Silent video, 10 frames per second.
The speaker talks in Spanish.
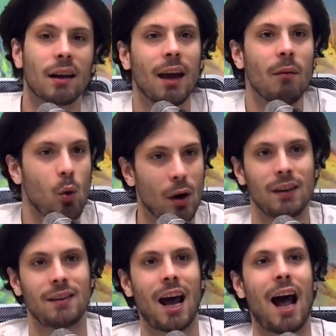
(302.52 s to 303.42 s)
¿qué
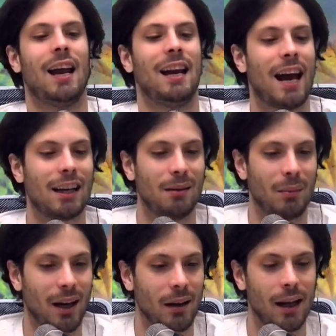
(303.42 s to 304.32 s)
muestra el
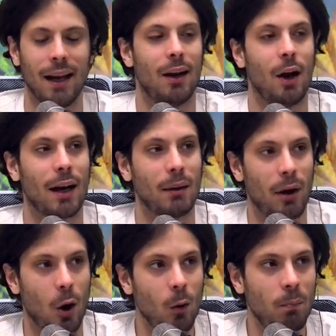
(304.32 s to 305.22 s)
anime, el
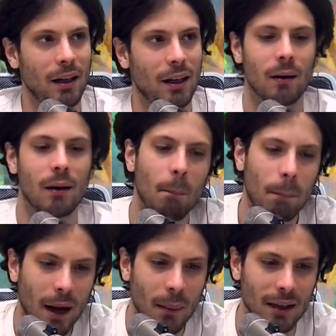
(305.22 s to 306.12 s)
anime opening?
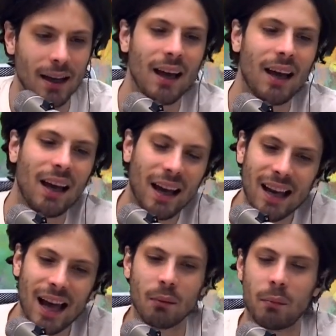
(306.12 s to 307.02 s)
Para mí,
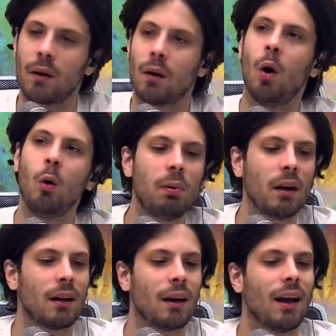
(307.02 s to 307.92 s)
el anime
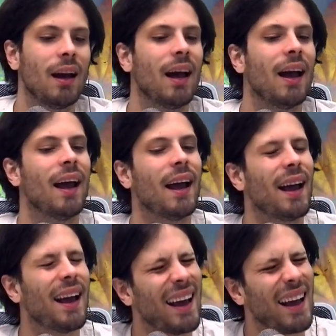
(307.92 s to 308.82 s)
opening
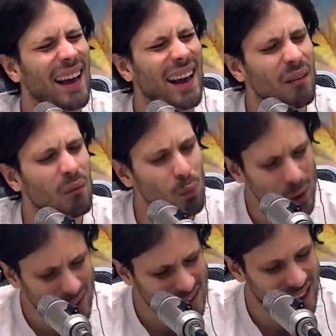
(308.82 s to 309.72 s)

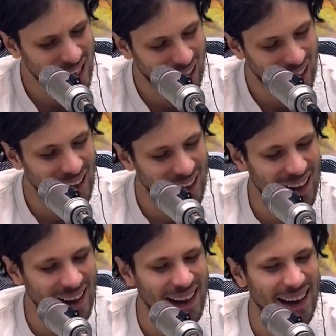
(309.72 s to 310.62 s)
muestra
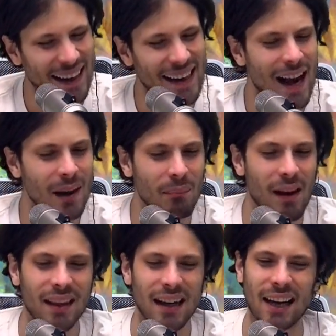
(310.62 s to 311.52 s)
el
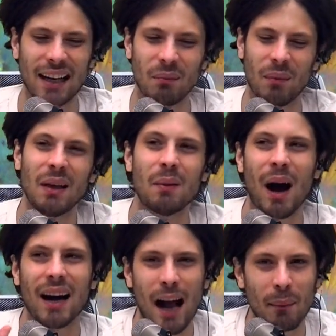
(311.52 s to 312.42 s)
alma del anime y
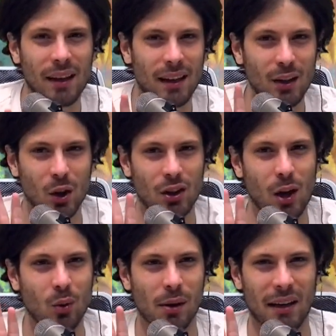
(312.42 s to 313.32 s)
bancame, querido
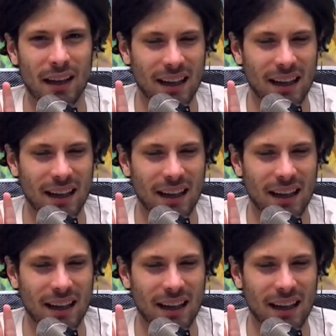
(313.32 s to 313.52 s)
Otaku, que me